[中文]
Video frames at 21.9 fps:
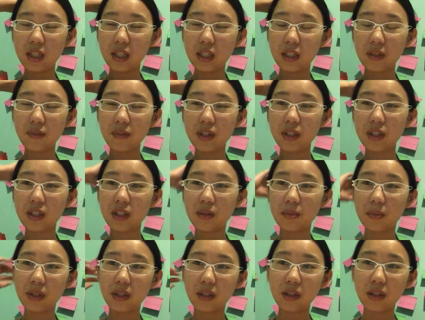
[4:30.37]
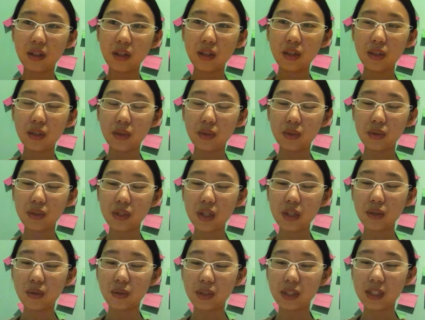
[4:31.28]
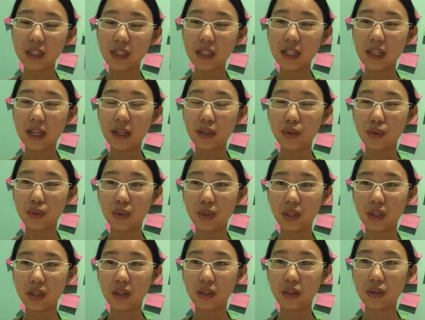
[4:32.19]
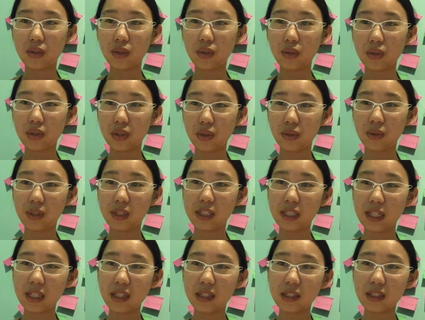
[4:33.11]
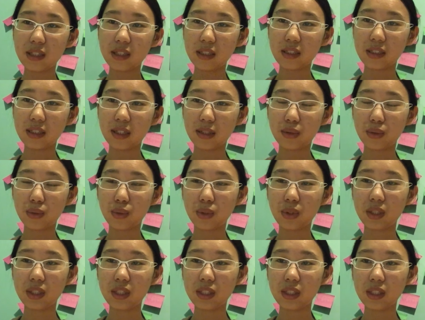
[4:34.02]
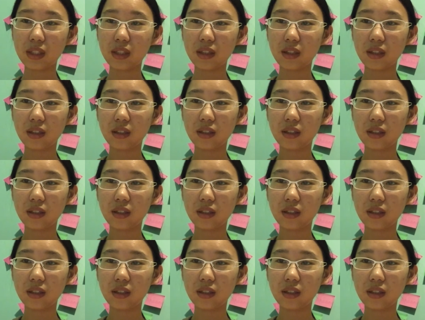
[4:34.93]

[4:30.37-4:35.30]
因为你们用这种心来学习的时候，是用真心在学习。